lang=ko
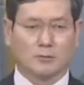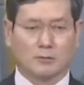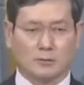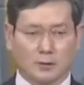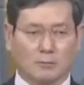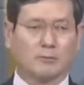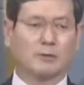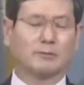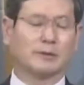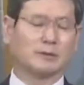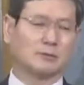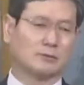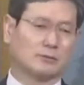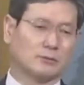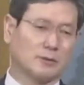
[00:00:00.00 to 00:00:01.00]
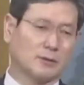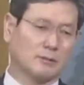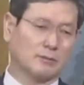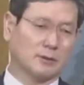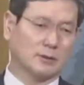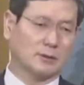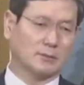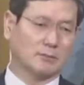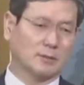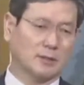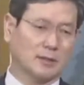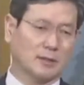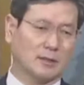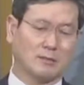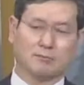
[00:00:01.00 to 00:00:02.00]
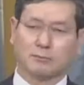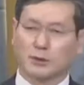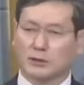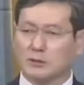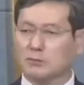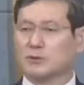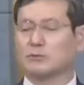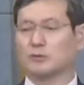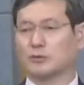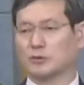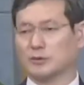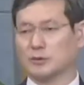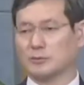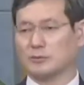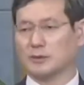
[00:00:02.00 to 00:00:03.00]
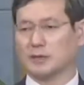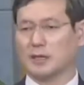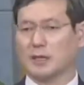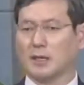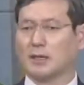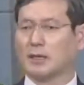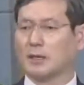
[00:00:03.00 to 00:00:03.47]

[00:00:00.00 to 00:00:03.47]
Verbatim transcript: 열매 맺을 수가 없는 겁니다. 믿음이 무엇입니까?